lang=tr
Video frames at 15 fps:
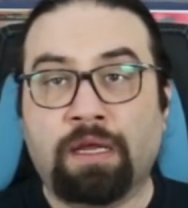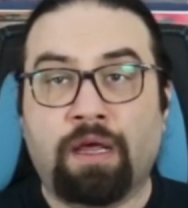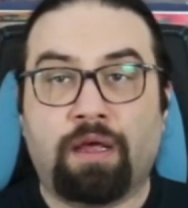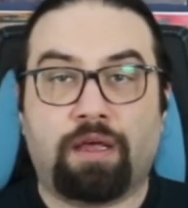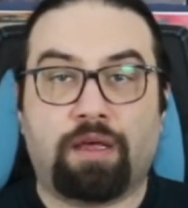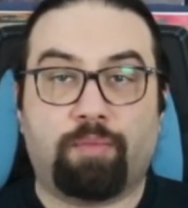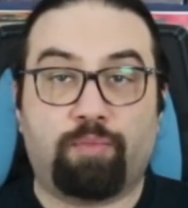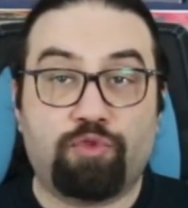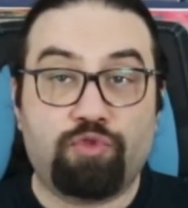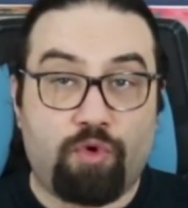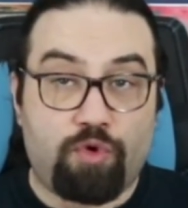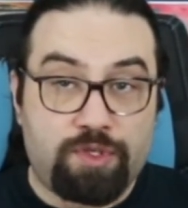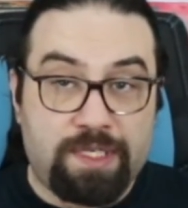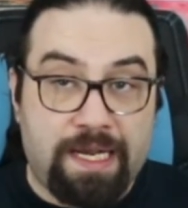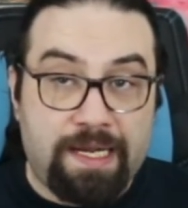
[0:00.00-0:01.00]
e, bunu
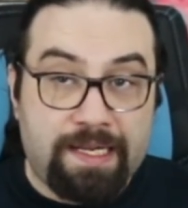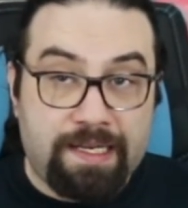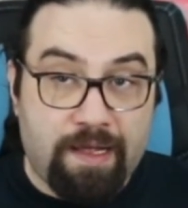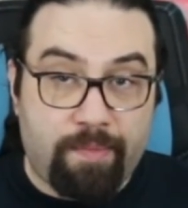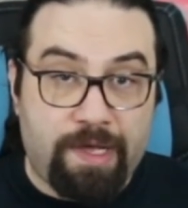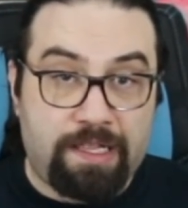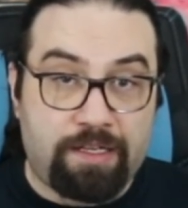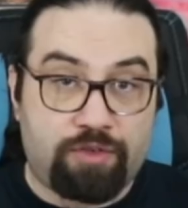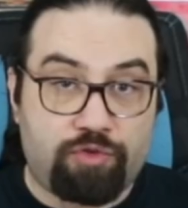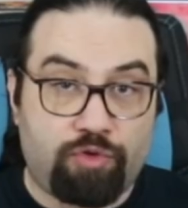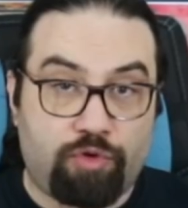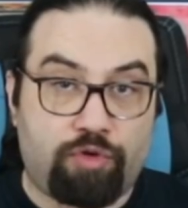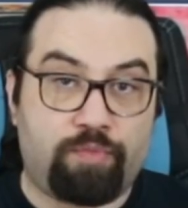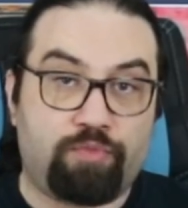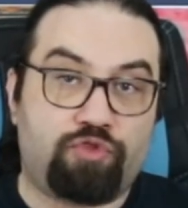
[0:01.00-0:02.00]
özellikle
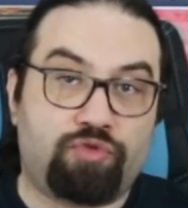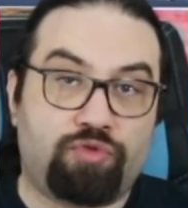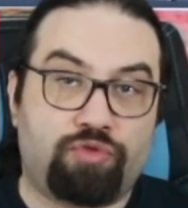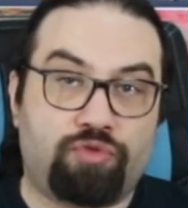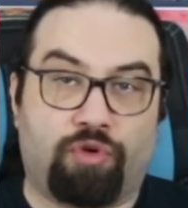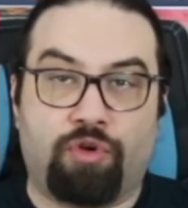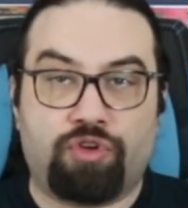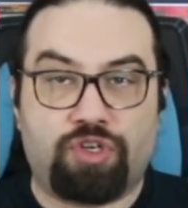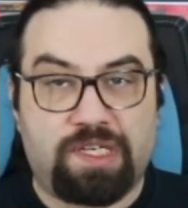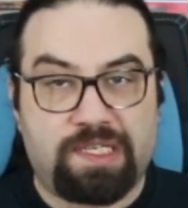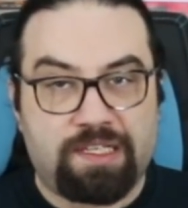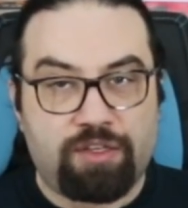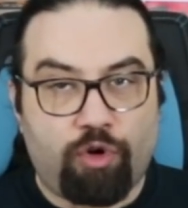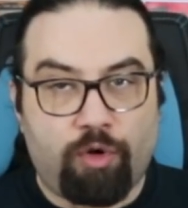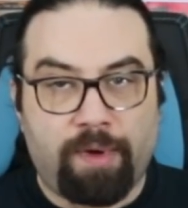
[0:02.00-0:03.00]
belirtiyorum çünkü
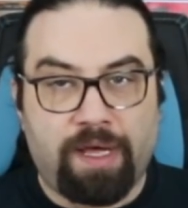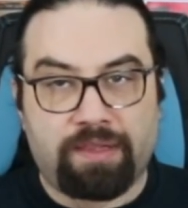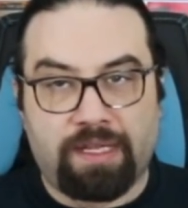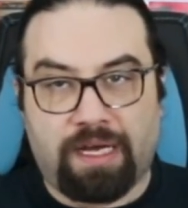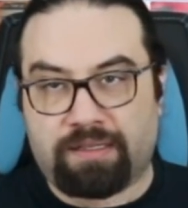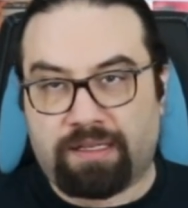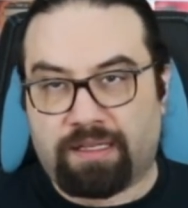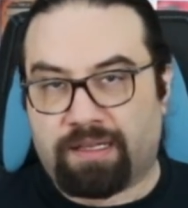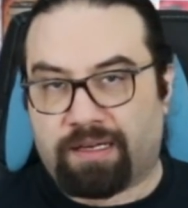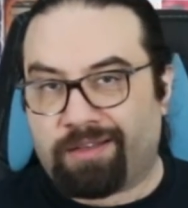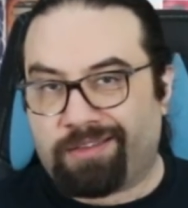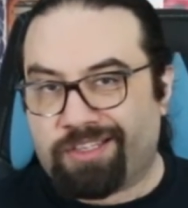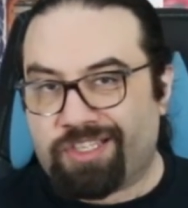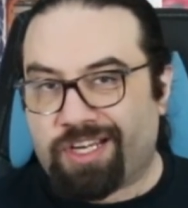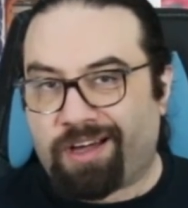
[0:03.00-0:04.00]
çizgi romanlarda da
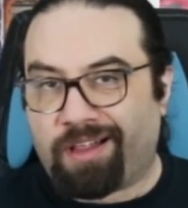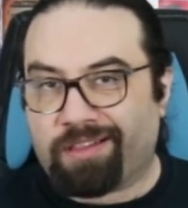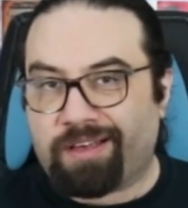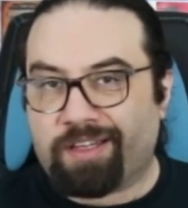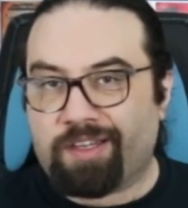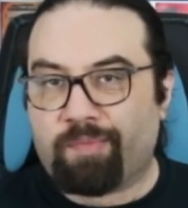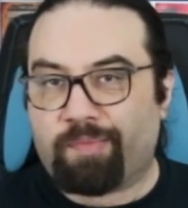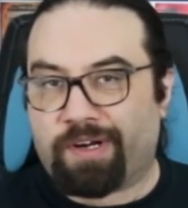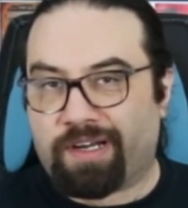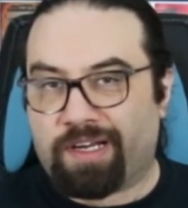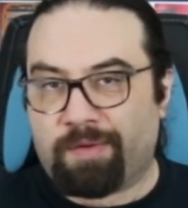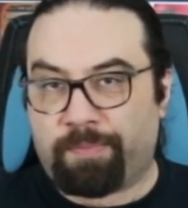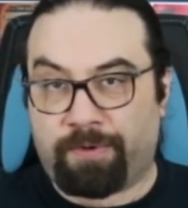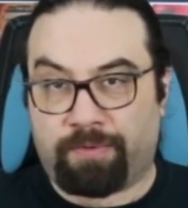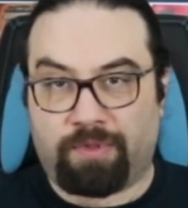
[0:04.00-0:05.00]
kılıcı kalkanı
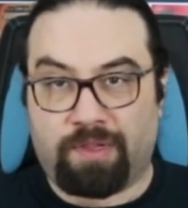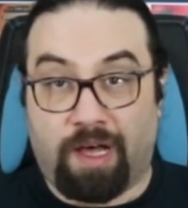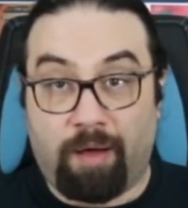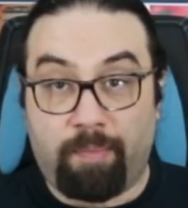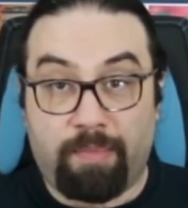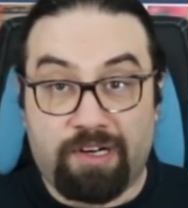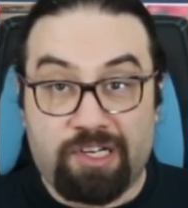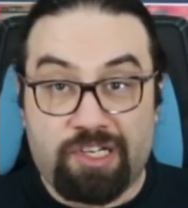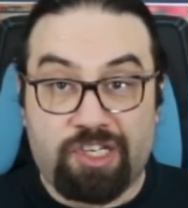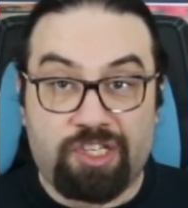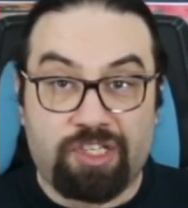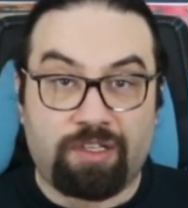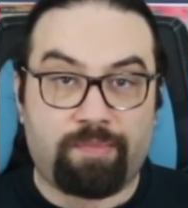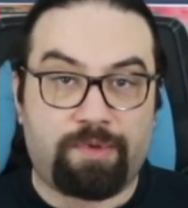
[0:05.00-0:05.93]
bırakıp daha barışçıl bir